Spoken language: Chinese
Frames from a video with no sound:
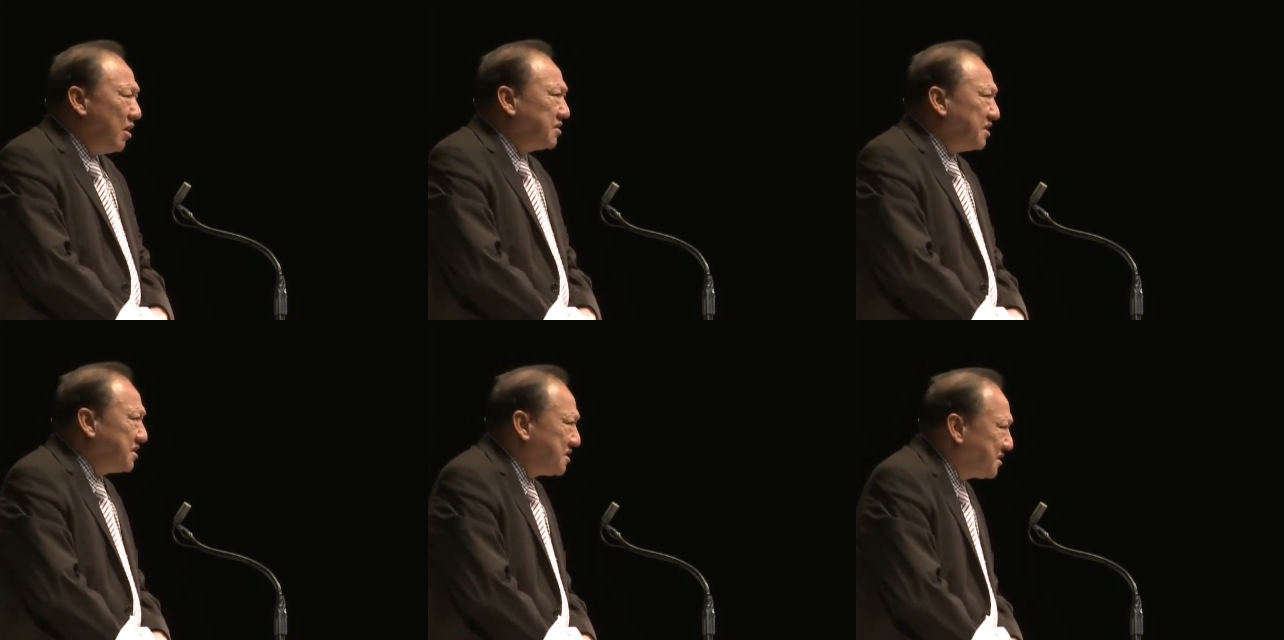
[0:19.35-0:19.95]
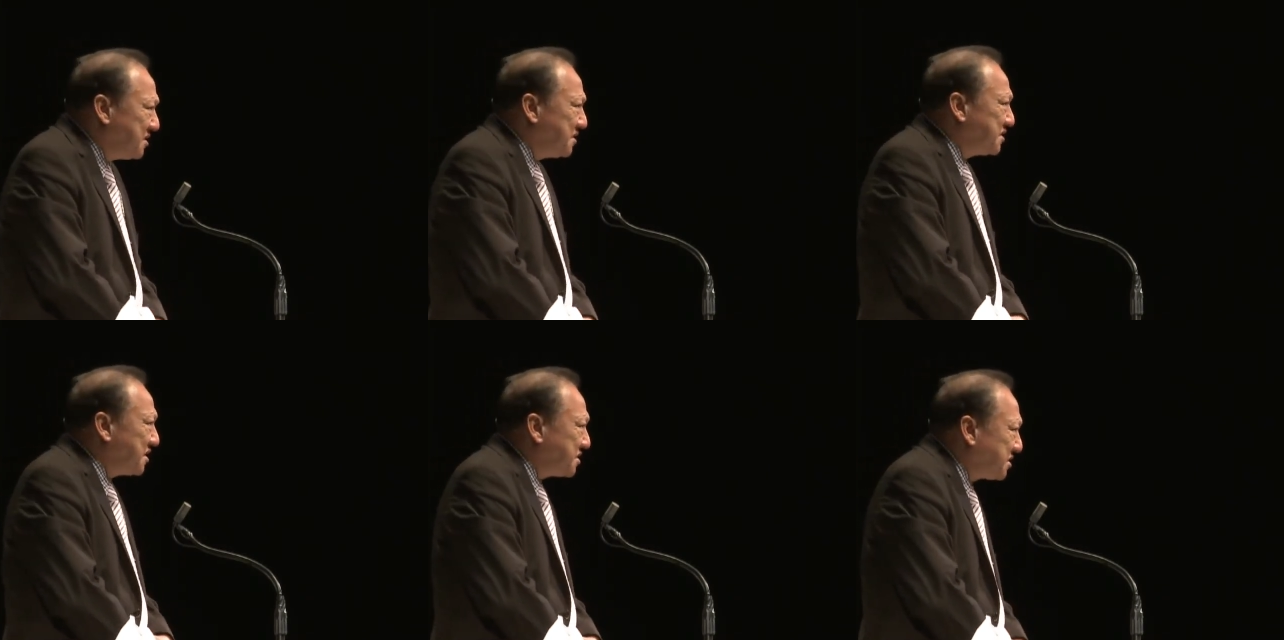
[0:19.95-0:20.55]
啊，这个
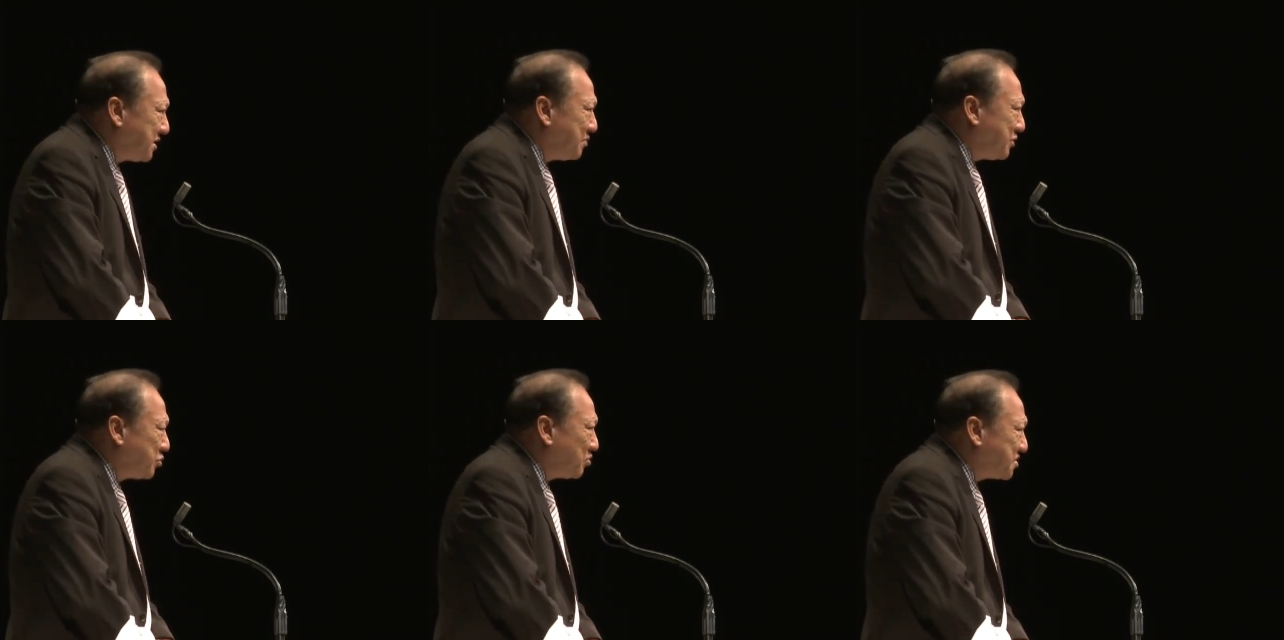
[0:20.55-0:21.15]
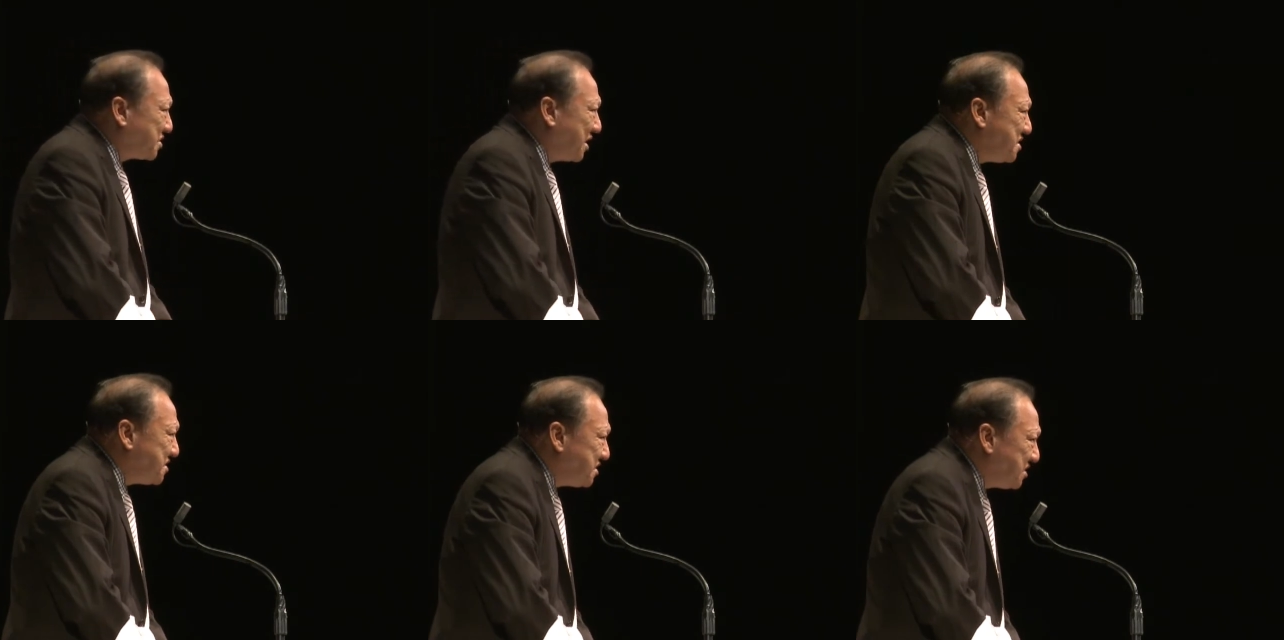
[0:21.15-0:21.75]
知识是不是从
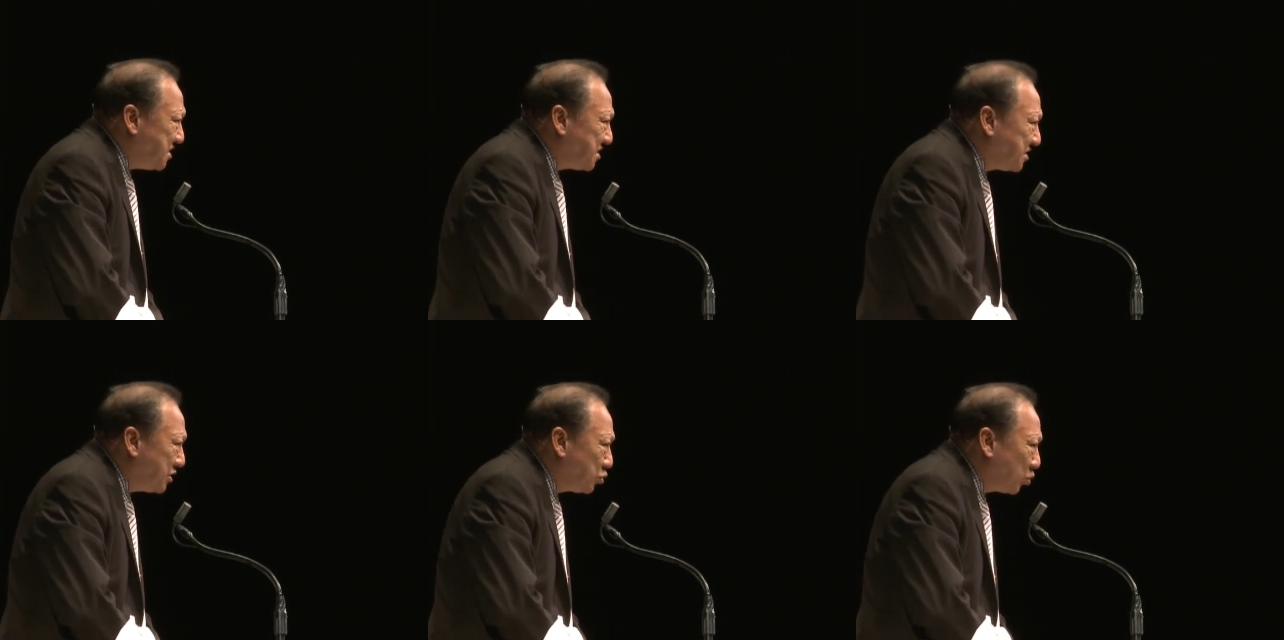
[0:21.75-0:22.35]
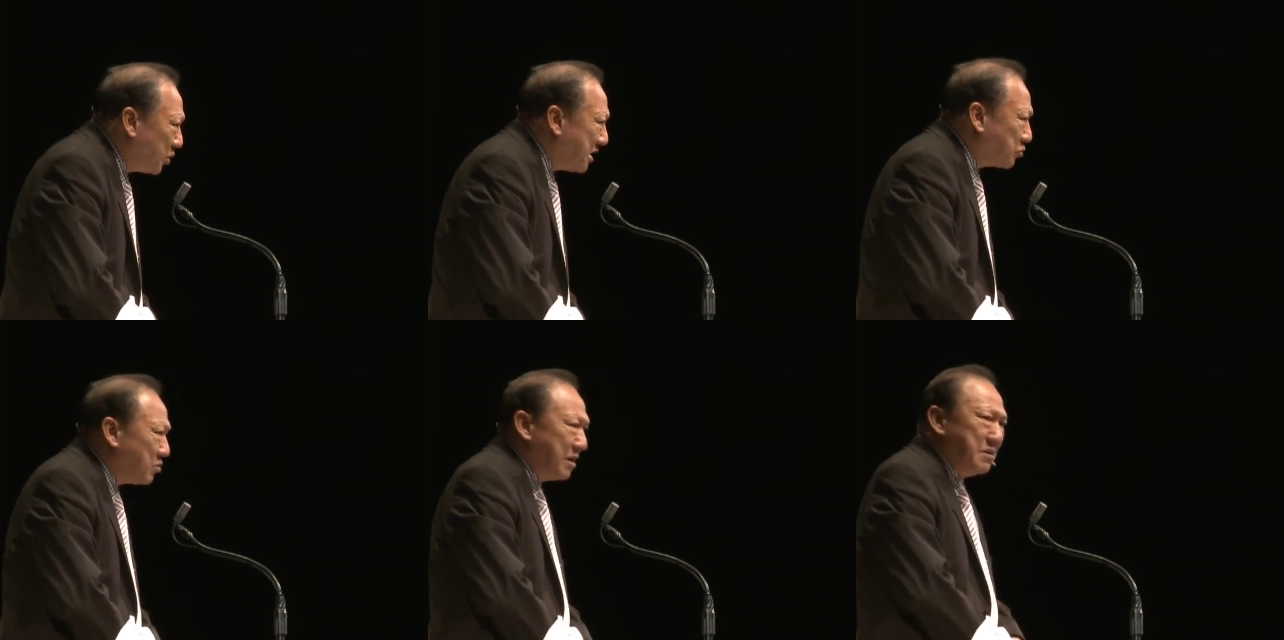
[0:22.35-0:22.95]
神启示所归
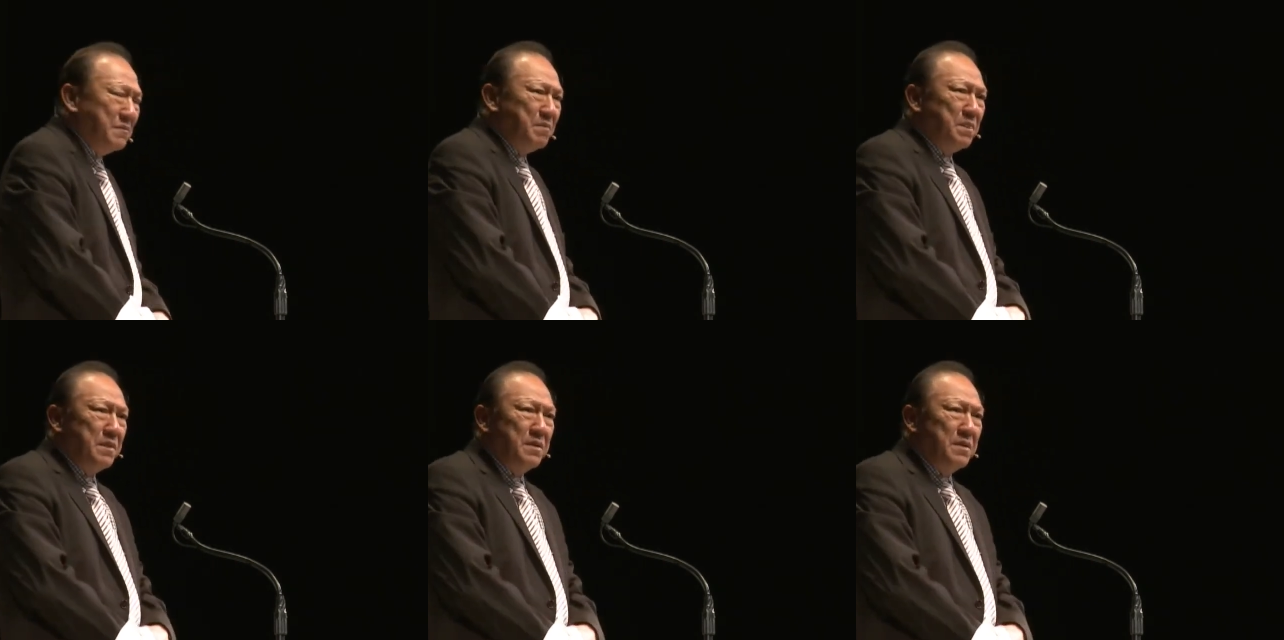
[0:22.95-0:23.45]
纳出来的？